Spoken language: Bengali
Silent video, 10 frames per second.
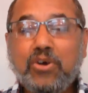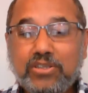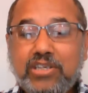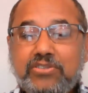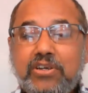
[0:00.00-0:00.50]

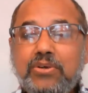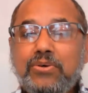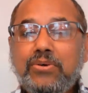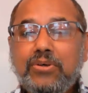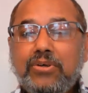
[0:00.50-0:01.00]
কথা ছিল
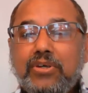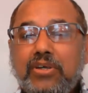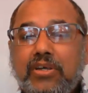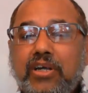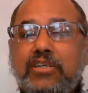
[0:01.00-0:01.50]

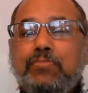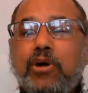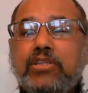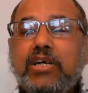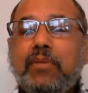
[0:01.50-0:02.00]
একটি
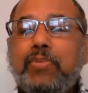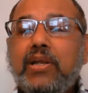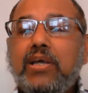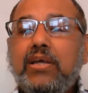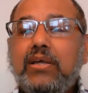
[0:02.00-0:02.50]
পতাকা
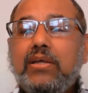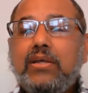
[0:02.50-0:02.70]
পেলে